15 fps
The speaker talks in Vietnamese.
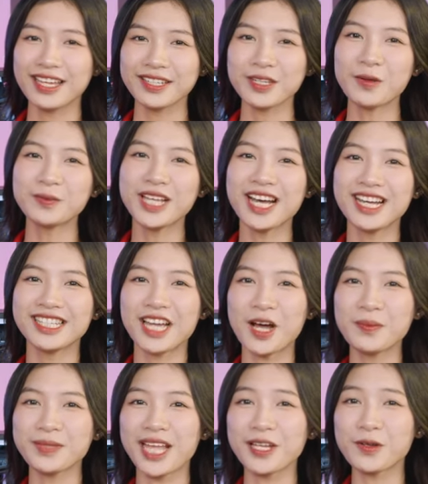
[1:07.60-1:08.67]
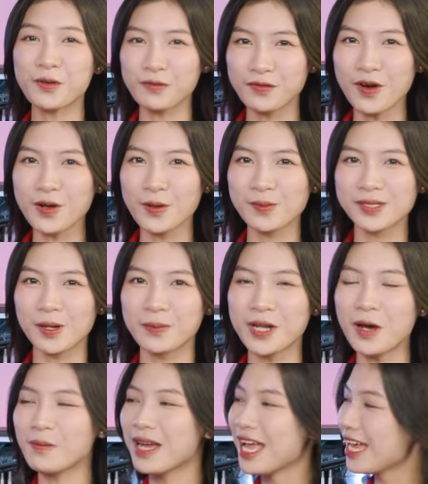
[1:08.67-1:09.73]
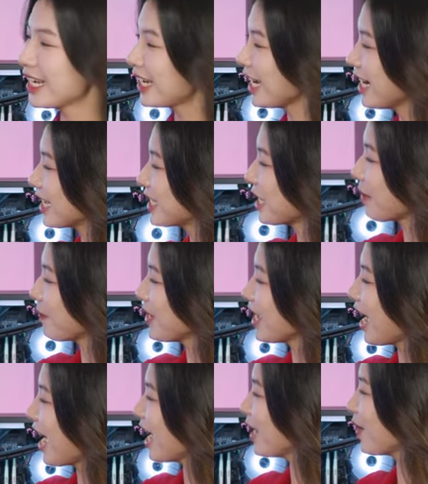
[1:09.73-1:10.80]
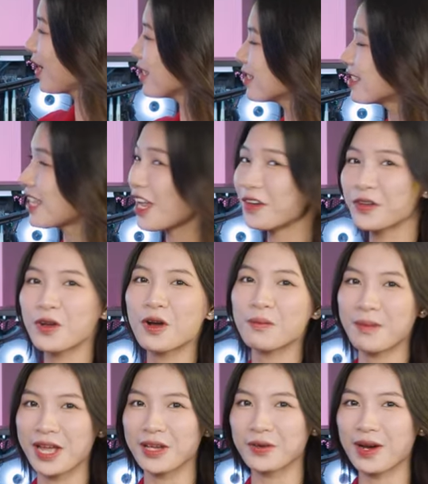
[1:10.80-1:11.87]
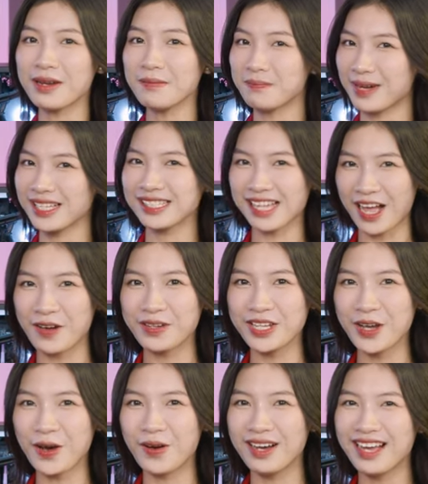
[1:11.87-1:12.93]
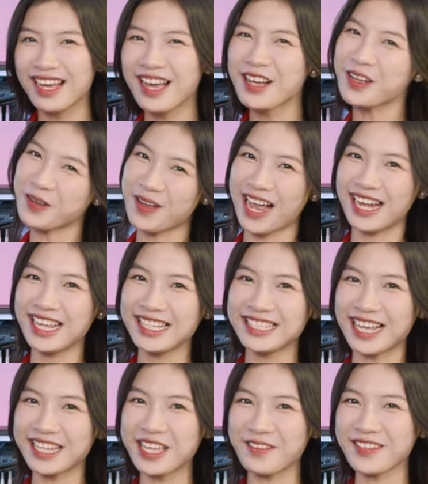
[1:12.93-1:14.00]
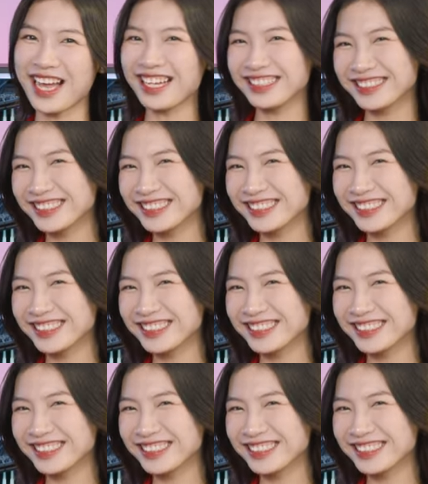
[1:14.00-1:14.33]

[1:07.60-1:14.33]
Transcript: Đồng thời, âm thanh cũng vô cùng sống động khi được trang bị hai loa stereo 7W Max Audio. Cùng Hải Linh trải nghiệm nhé!